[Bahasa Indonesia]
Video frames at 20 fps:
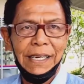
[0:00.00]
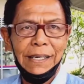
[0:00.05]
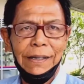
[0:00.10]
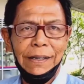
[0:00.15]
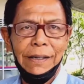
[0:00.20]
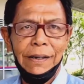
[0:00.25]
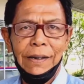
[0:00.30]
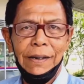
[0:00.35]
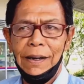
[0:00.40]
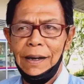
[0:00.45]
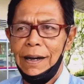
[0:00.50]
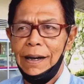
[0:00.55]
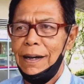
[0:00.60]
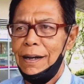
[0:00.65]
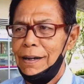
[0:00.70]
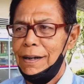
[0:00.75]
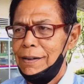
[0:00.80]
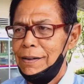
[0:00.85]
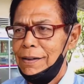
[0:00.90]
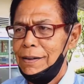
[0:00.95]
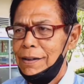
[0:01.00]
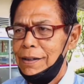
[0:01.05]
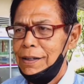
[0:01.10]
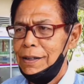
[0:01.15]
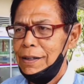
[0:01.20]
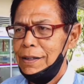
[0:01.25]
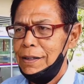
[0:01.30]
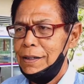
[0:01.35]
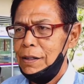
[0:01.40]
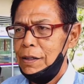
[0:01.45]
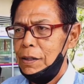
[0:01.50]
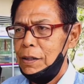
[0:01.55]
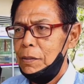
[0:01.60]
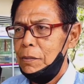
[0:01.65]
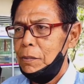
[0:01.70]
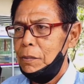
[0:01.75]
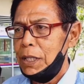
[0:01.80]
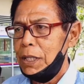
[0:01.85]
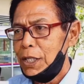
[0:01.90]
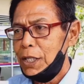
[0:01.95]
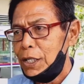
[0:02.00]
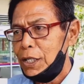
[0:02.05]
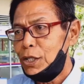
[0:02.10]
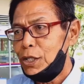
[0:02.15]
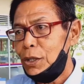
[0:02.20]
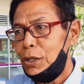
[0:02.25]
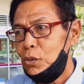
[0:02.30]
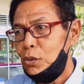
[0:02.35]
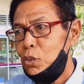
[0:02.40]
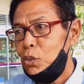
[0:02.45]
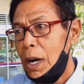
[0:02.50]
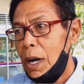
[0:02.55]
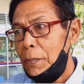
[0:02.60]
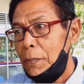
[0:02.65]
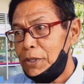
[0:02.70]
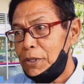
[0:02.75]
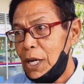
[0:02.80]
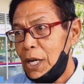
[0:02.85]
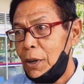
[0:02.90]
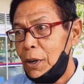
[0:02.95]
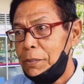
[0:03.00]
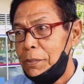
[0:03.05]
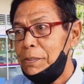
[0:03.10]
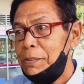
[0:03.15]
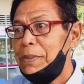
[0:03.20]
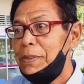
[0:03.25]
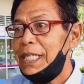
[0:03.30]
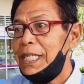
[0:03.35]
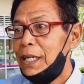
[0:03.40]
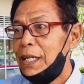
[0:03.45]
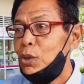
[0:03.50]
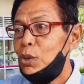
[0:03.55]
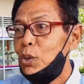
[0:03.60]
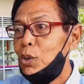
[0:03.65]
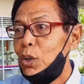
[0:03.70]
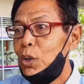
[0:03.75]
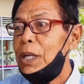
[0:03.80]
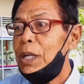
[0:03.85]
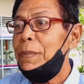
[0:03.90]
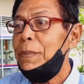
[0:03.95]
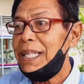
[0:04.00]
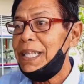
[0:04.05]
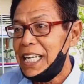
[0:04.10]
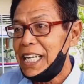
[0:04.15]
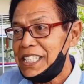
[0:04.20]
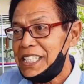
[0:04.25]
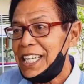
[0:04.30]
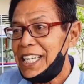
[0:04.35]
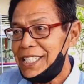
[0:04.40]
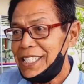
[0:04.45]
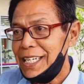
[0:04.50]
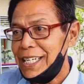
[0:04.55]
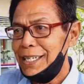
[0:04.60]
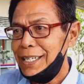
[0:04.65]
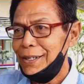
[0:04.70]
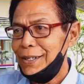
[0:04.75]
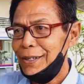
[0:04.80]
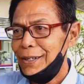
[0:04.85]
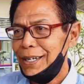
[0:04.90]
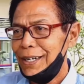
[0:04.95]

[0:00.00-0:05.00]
kan? Uh -uh masa dua pesawat bisa turun lima taksi aja